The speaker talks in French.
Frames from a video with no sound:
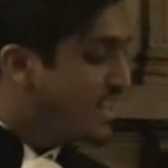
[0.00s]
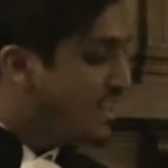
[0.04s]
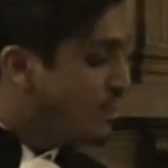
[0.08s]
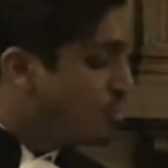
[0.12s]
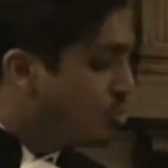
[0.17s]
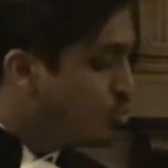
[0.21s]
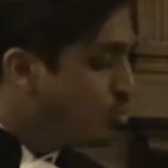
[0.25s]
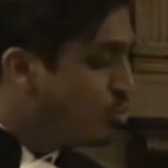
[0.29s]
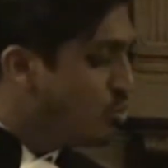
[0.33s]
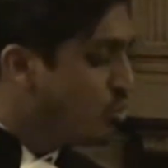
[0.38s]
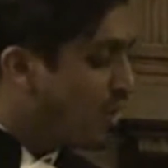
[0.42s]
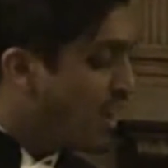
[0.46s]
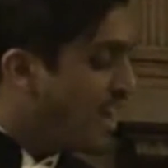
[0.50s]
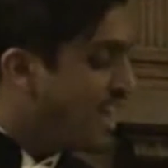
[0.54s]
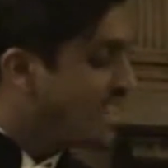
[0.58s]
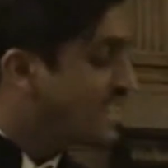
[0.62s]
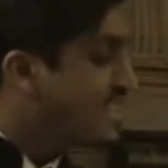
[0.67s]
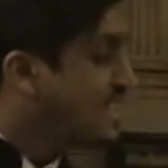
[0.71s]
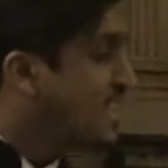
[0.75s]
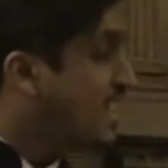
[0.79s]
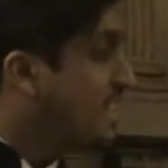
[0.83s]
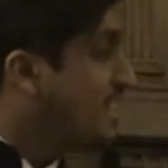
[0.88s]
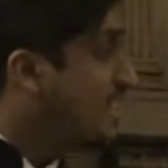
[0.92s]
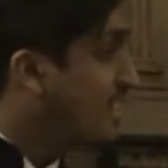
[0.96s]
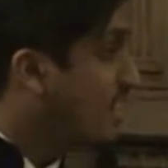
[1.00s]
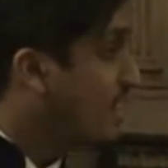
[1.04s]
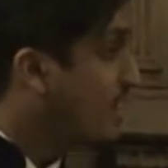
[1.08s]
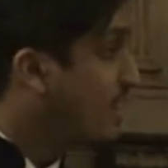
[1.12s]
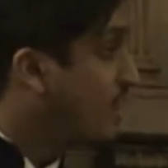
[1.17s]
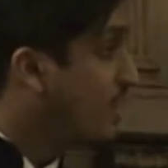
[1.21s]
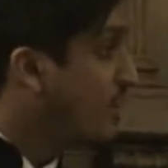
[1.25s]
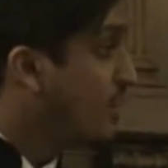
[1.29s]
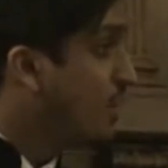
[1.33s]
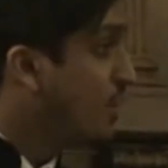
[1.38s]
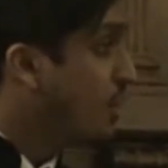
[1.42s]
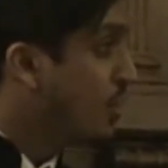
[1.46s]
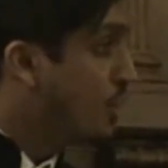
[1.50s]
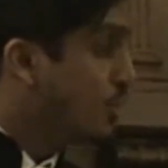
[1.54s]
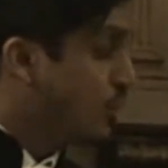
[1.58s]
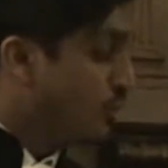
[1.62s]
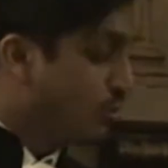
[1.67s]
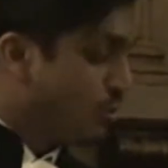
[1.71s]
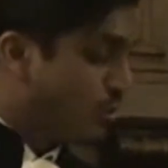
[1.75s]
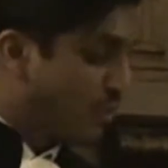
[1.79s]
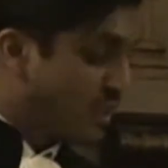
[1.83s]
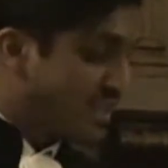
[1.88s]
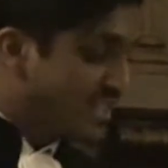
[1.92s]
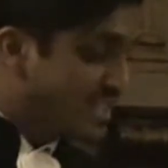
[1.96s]
il est toujours incertain
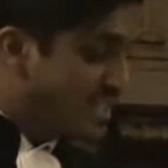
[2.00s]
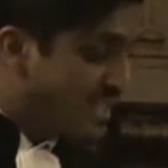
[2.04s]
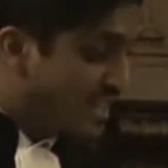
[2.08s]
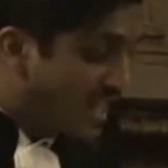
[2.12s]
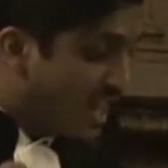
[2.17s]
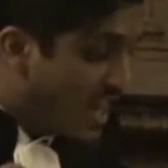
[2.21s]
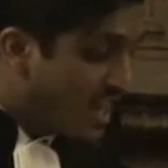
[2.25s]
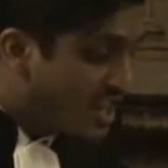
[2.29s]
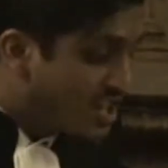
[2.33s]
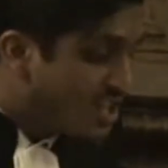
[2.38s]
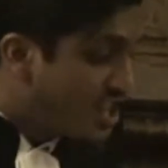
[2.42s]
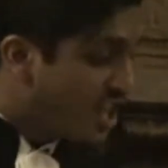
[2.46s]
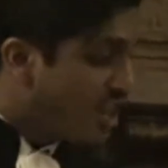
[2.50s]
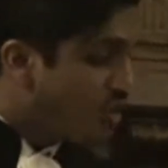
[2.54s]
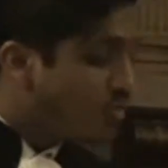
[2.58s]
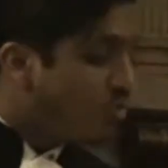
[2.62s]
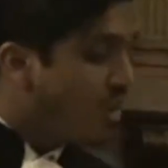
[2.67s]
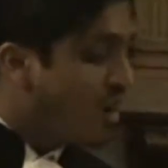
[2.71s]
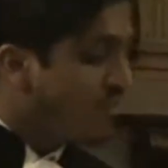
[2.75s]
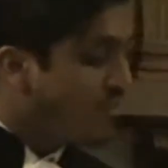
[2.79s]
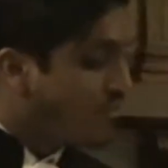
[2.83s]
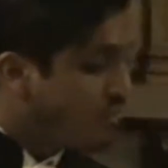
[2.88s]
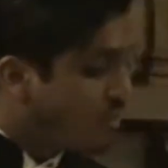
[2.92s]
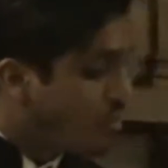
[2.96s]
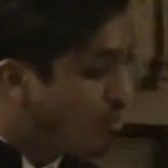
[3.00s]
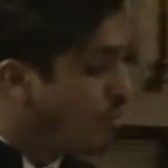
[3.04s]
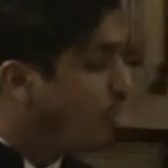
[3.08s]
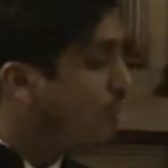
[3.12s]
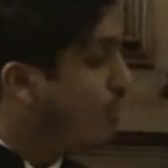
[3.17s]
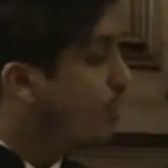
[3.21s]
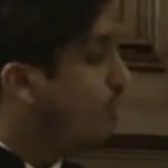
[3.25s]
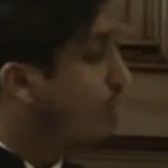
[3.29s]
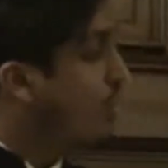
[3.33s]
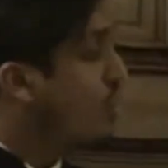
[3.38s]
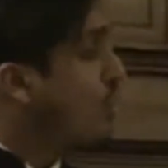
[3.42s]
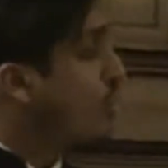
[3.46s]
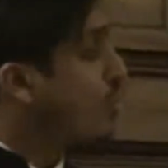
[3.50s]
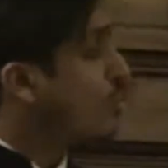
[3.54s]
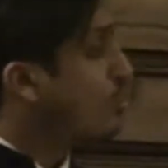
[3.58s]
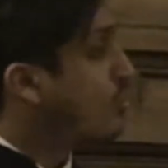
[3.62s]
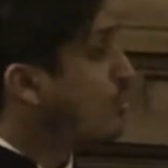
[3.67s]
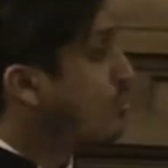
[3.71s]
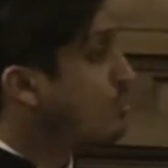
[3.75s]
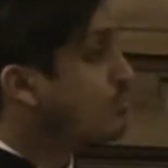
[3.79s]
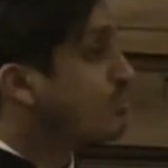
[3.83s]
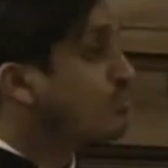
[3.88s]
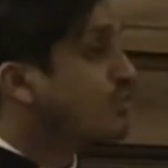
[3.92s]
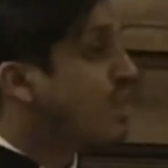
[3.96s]
de rester à jeun ou à flot
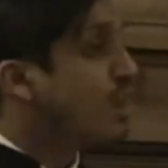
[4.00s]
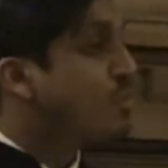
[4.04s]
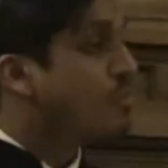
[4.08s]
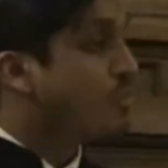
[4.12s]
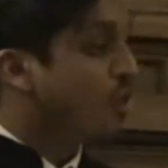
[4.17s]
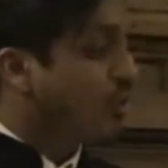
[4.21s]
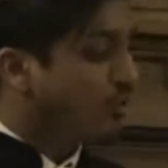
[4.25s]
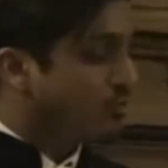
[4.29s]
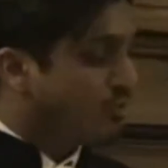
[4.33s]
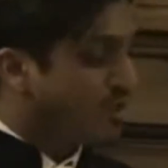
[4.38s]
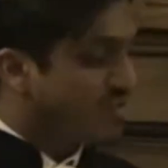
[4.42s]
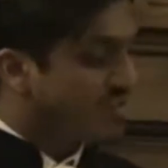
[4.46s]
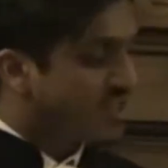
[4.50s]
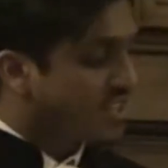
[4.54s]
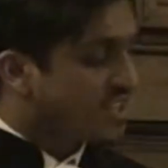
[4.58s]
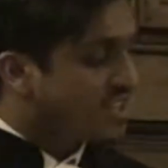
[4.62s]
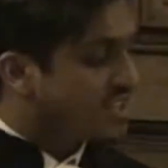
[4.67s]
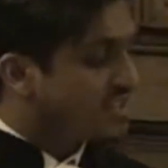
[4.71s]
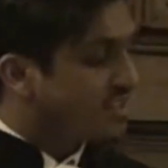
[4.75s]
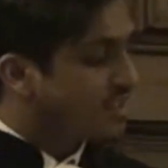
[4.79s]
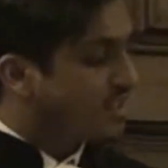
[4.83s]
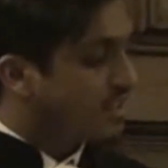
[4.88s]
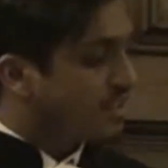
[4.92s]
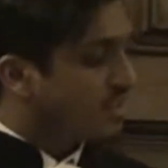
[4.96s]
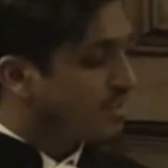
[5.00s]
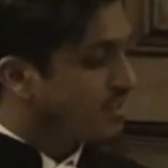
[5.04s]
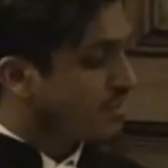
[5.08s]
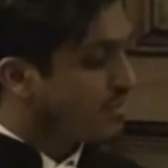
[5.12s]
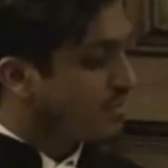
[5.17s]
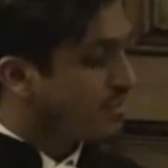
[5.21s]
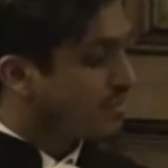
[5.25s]
quand on aborde la vérité.